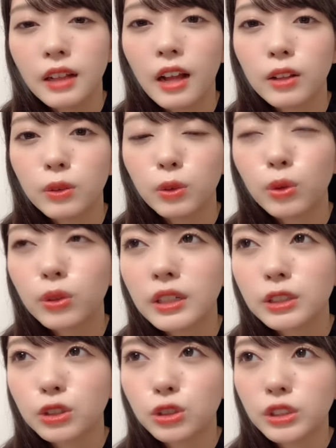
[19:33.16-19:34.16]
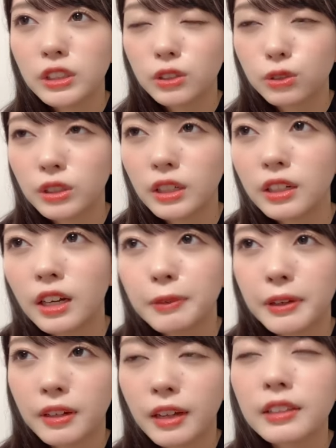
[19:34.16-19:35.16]
あの6月11の振り替え
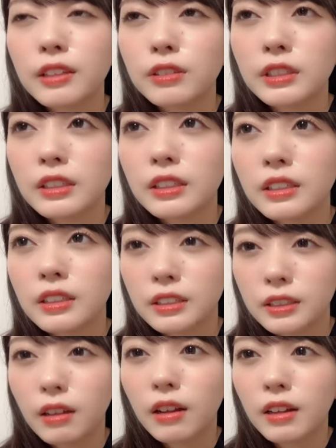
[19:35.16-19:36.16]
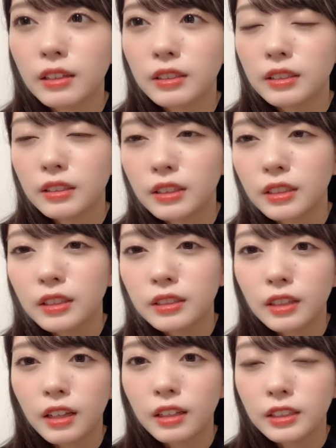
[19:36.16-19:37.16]
は合ってるじゃないですか。
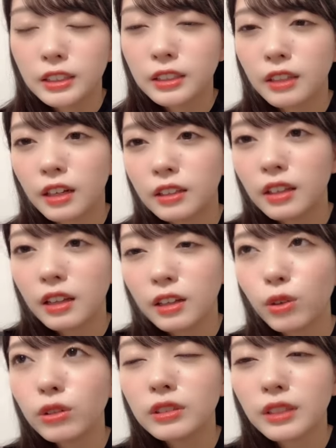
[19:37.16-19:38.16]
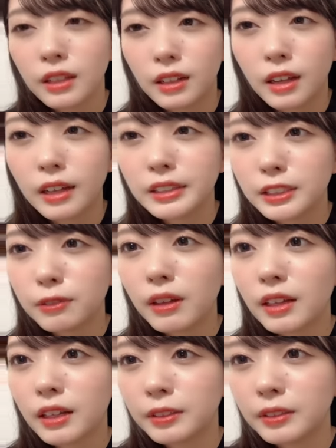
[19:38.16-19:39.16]
でで678
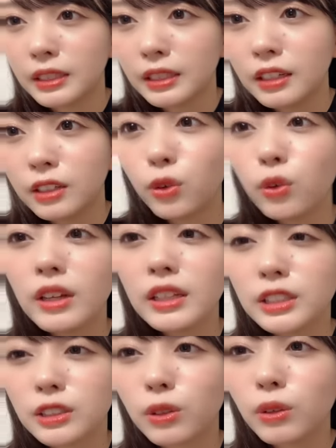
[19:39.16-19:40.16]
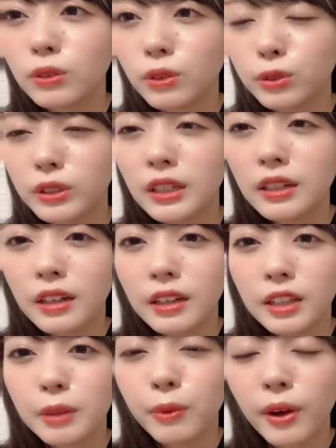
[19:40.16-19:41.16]
は5月4の振り替
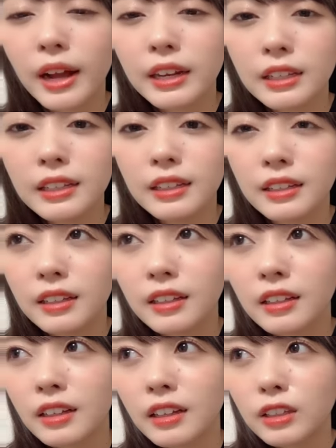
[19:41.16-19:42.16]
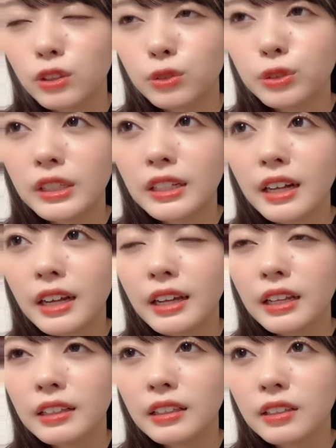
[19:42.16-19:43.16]
えでもありその振り
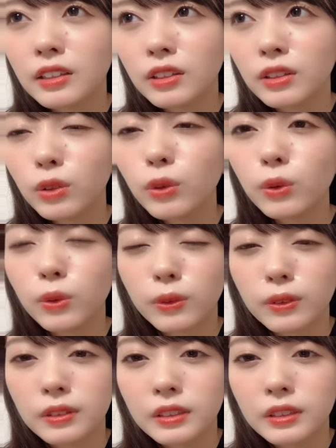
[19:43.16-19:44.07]
替えの